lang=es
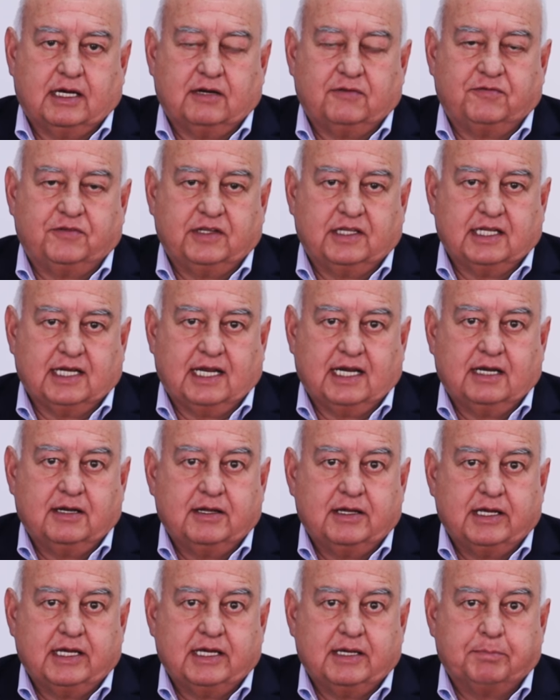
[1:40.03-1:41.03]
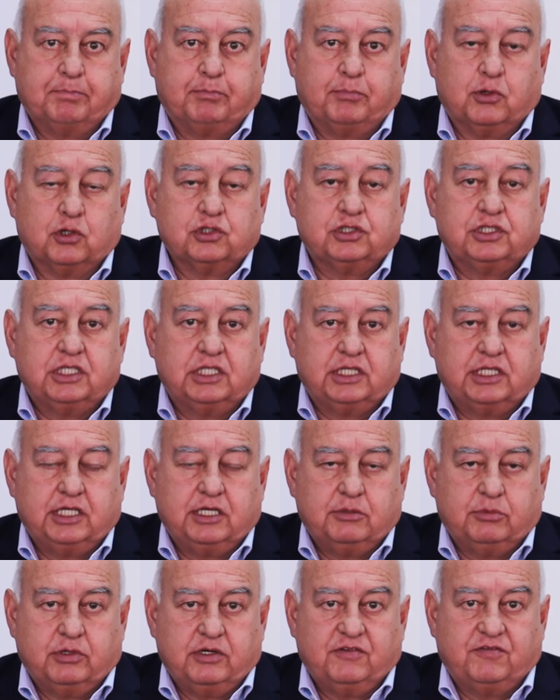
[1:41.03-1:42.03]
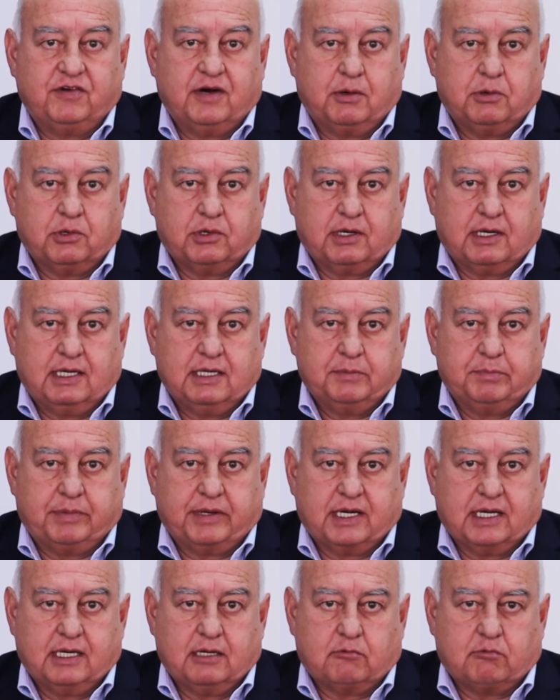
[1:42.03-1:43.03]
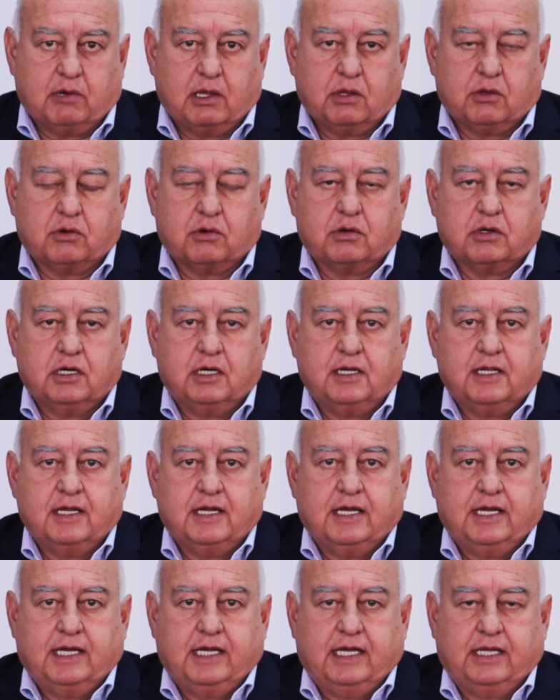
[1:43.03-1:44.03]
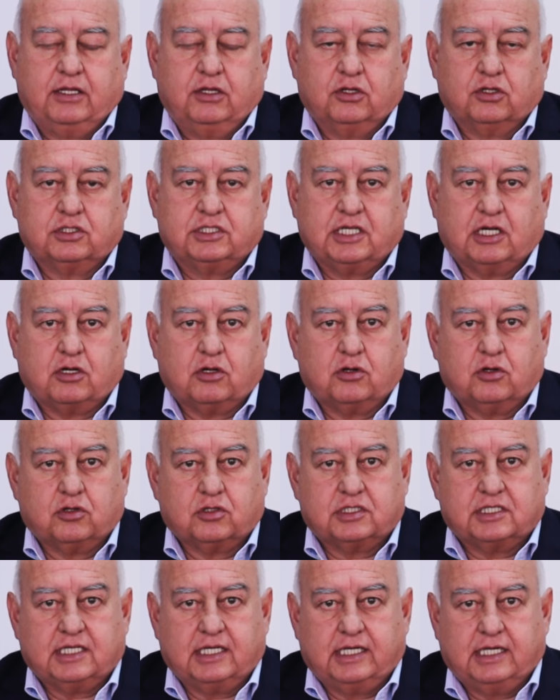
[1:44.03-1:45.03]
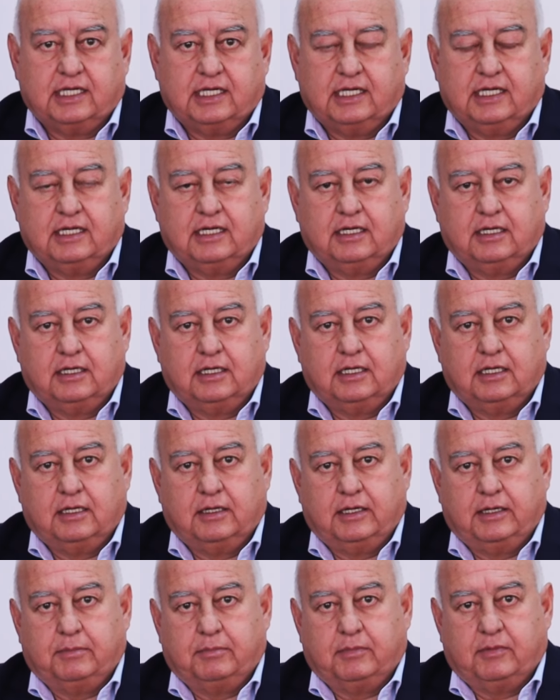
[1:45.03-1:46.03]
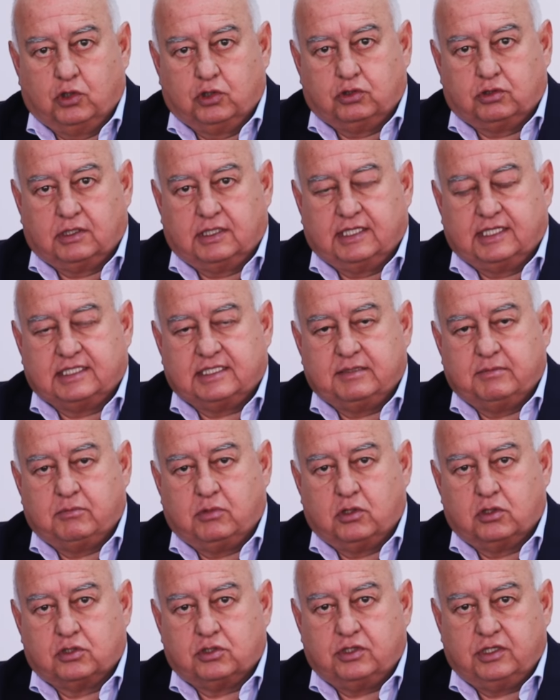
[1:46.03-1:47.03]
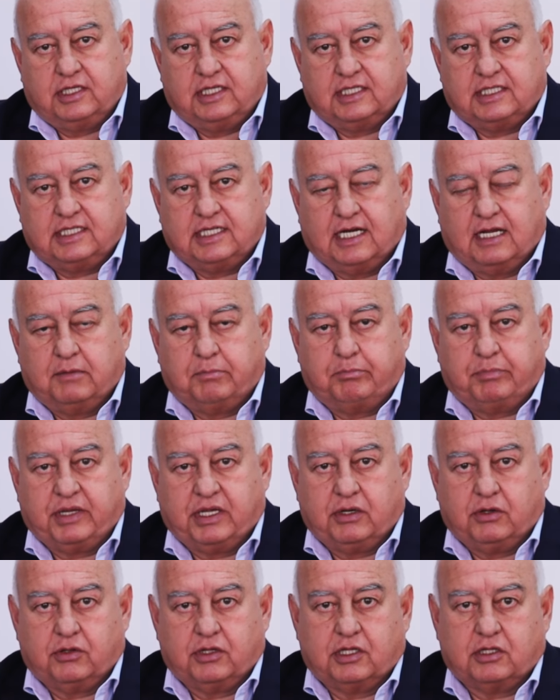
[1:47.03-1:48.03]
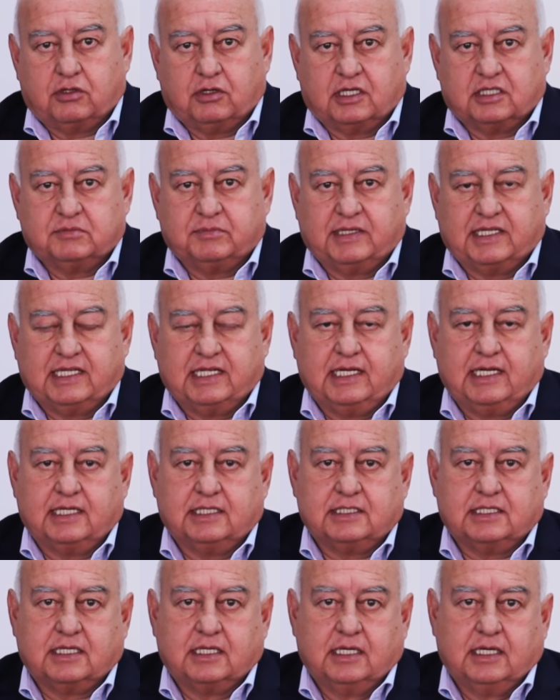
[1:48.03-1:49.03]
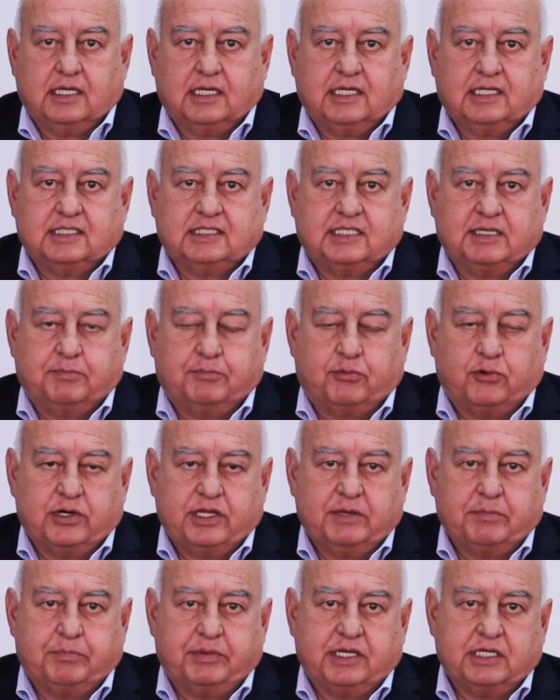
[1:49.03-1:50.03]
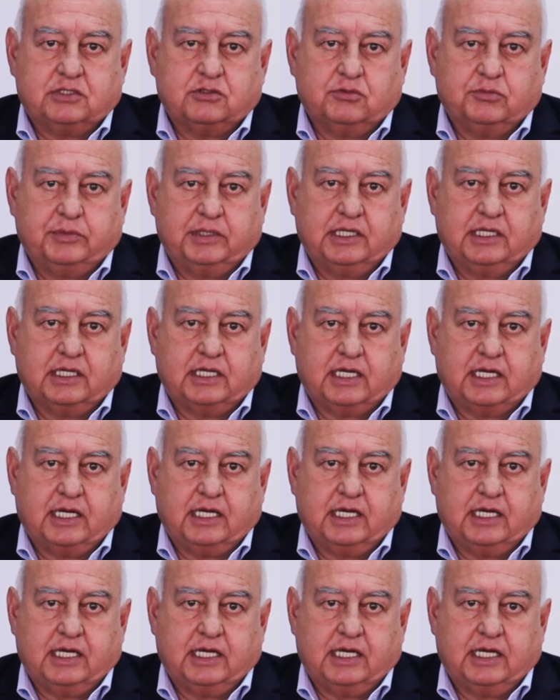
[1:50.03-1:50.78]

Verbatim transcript: al final positivo y favorable para el Ecuador. No se conoce el monto, el desembolso inicial, pero de todas maneras se puede presumir